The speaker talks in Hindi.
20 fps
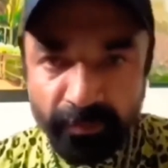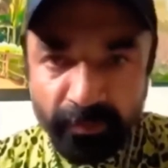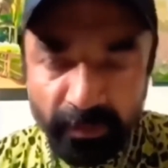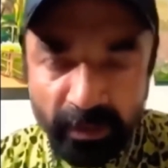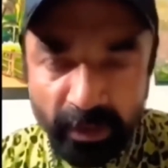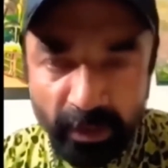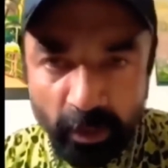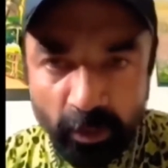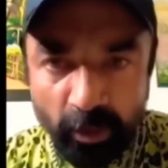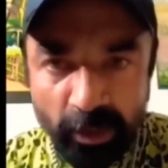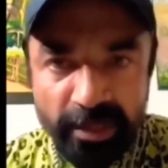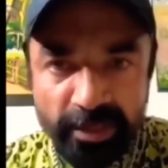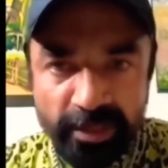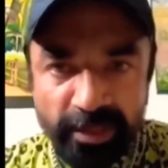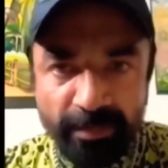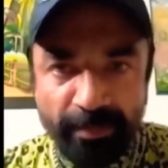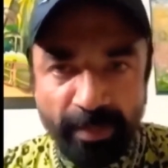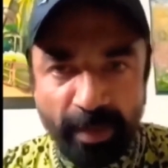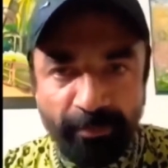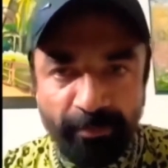तेरे को
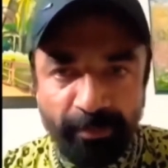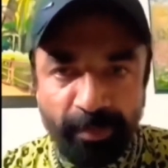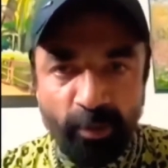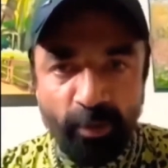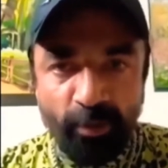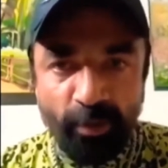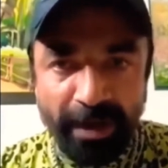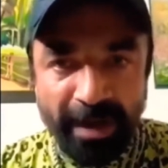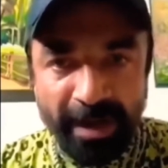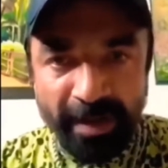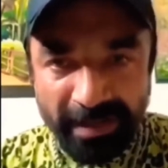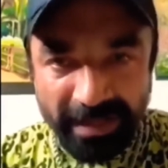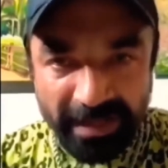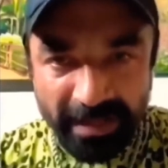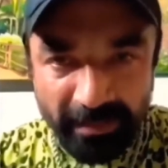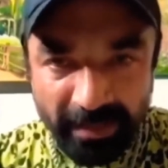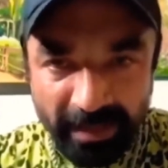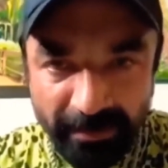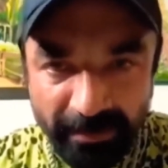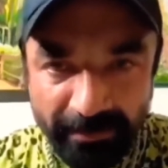ऐसी पप्पी लूंगा ना
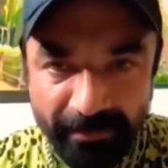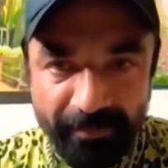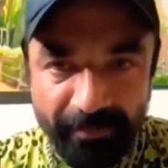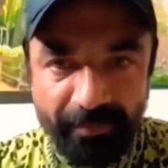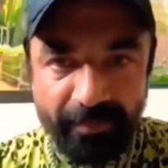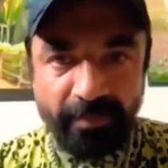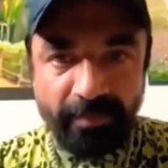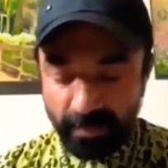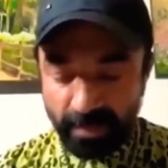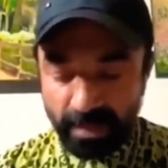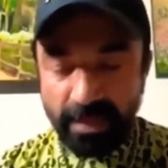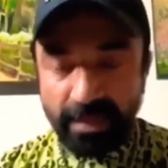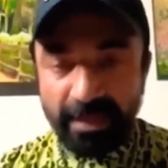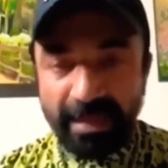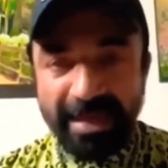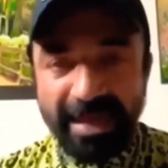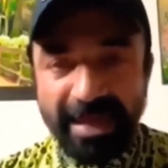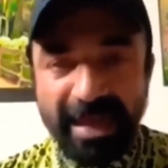बेटा मैं कि ये